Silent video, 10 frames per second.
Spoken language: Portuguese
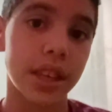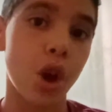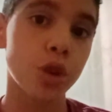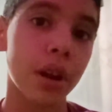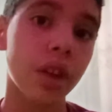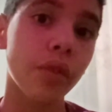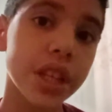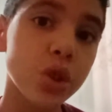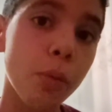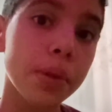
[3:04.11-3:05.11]
E eu espero que
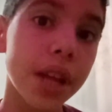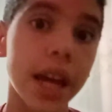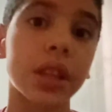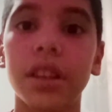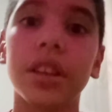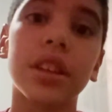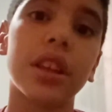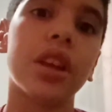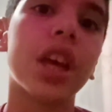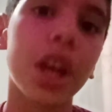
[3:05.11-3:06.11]
vocês compreendam.
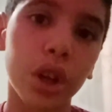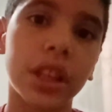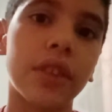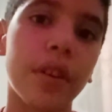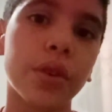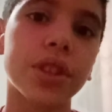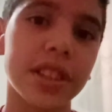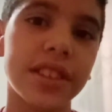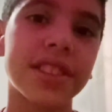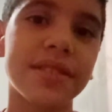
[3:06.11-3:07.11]
Eu devo a
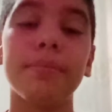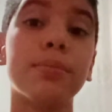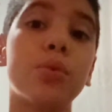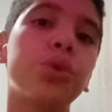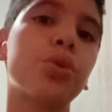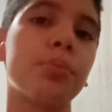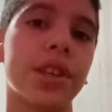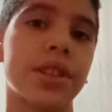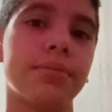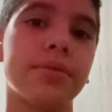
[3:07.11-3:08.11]
vocês. Muito
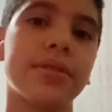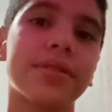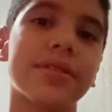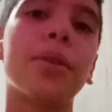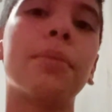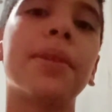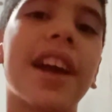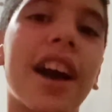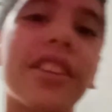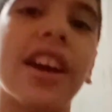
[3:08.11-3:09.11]
mesmo.
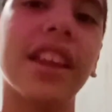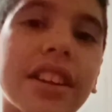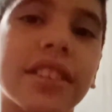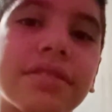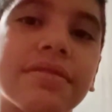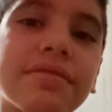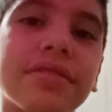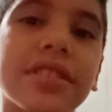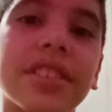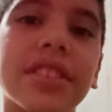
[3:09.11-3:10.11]
Obrigado, galera.
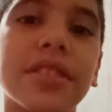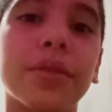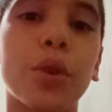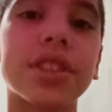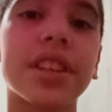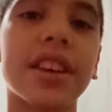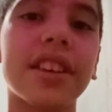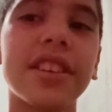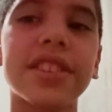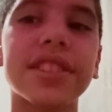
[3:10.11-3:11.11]

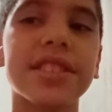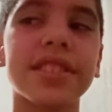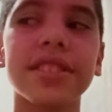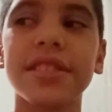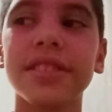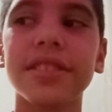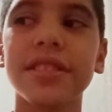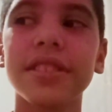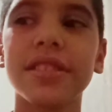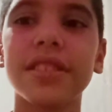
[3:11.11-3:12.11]
Vocês.
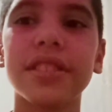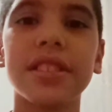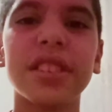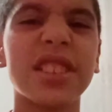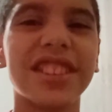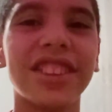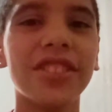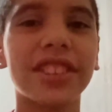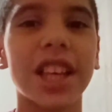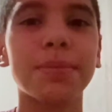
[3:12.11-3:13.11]

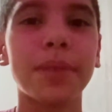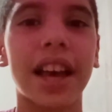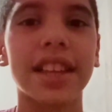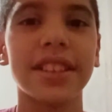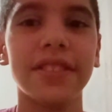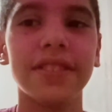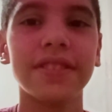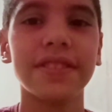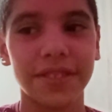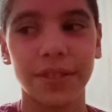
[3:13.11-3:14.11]
Não tem explicação.
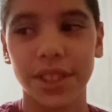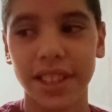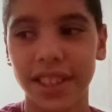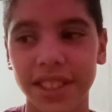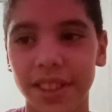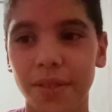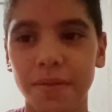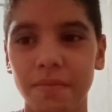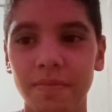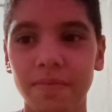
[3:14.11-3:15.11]
Vocês
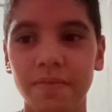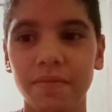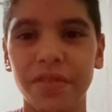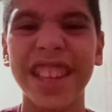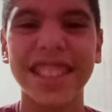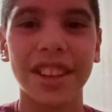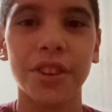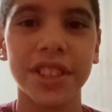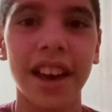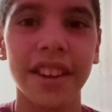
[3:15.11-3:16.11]
são
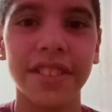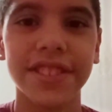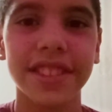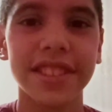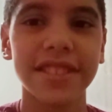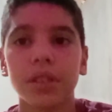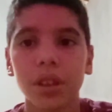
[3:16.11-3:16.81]
extraordinários.